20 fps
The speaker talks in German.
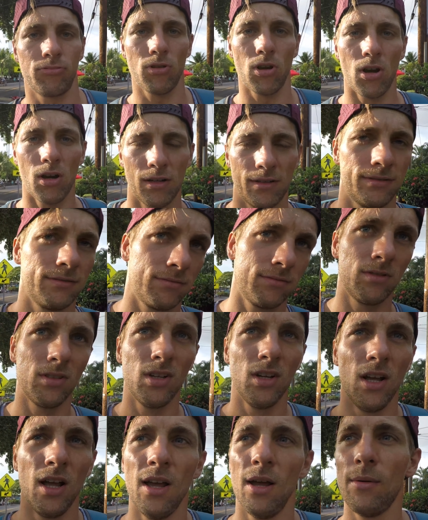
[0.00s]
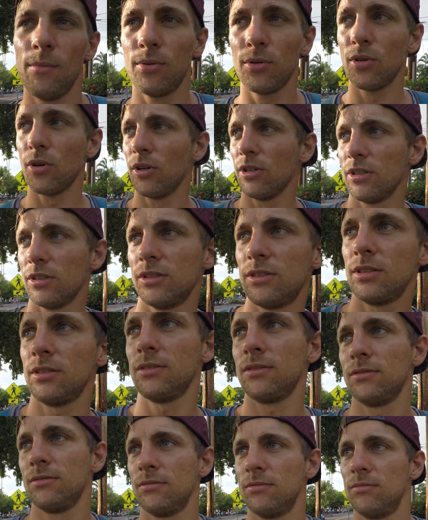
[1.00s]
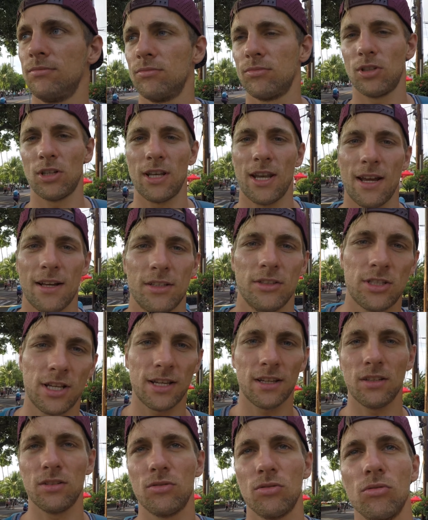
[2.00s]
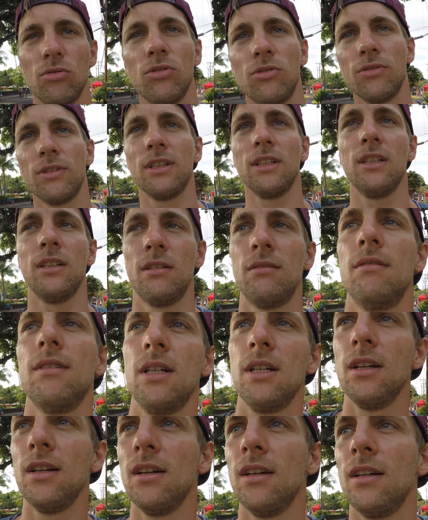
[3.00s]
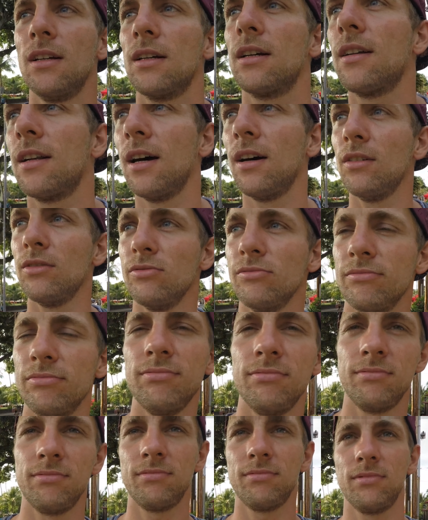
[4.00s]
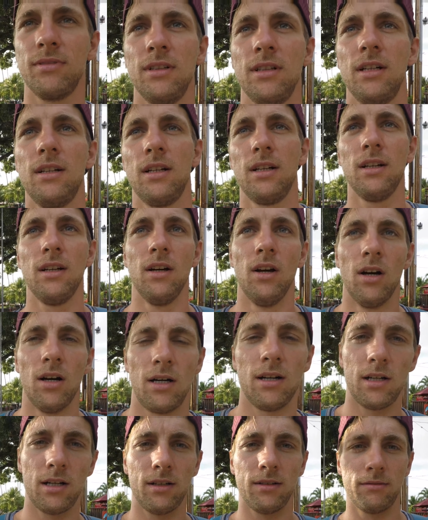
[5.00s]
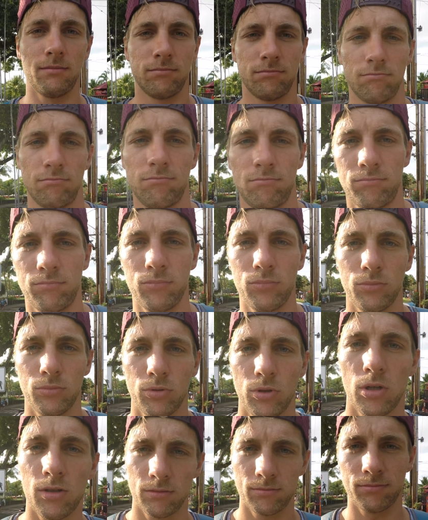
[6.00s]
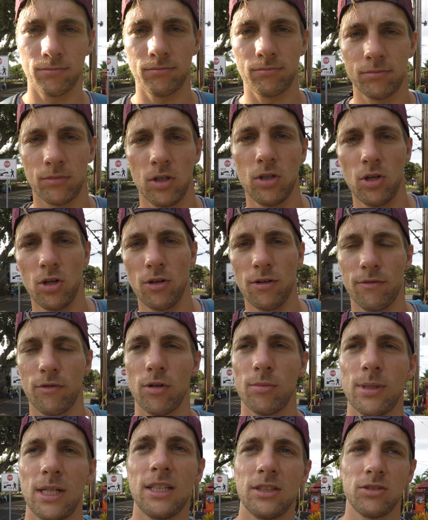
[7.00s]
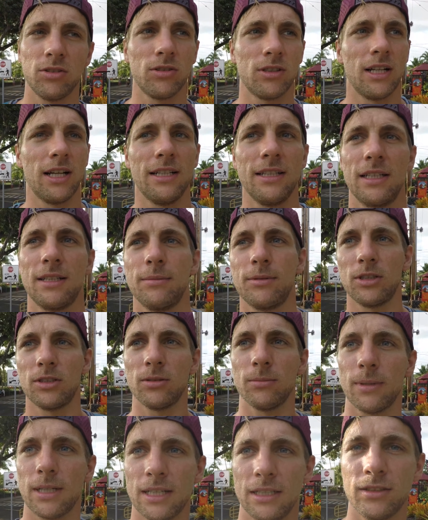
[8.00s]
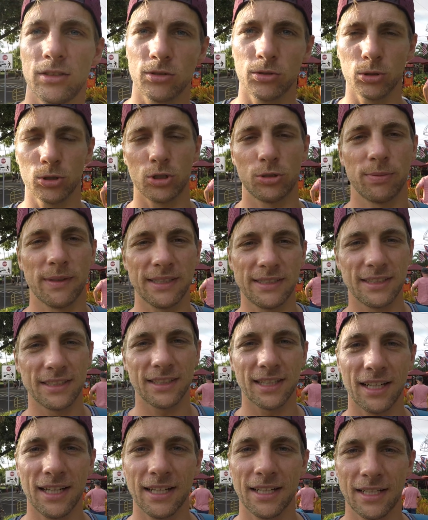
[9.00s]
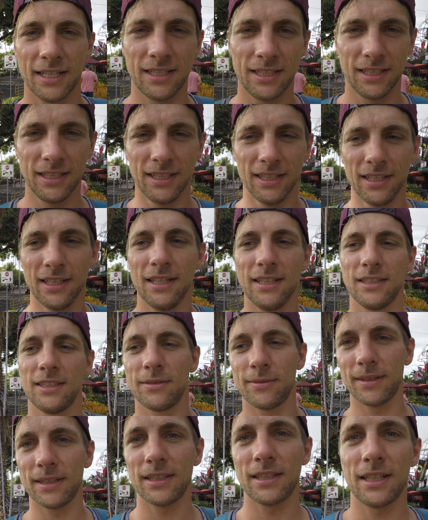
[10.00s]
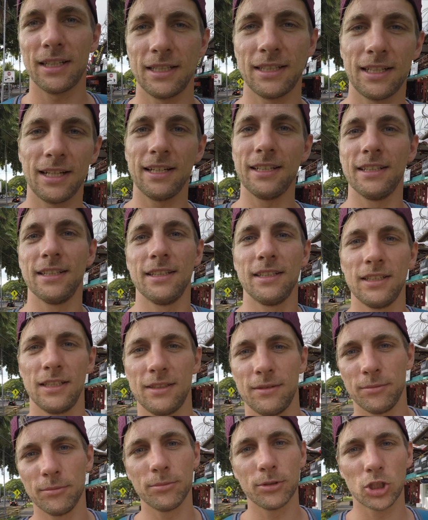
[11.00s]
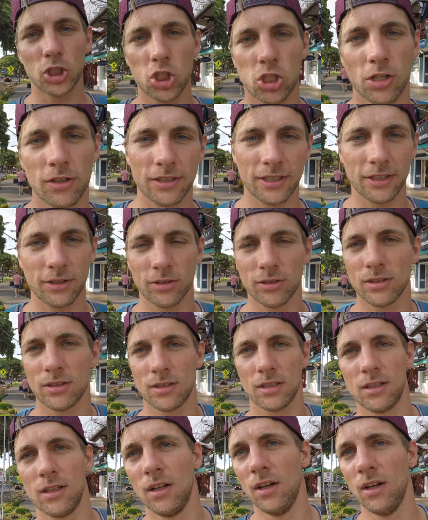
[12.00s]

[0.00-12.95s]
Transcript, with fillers: Ja, bedeutet, der Tag ist eigentlich so gut wie gelaufen. Ähm, ja, Vorbelastung kleiner gibt es das immer ganz kurz spritzig rein. Zwei, drei kleine Beschleunigung.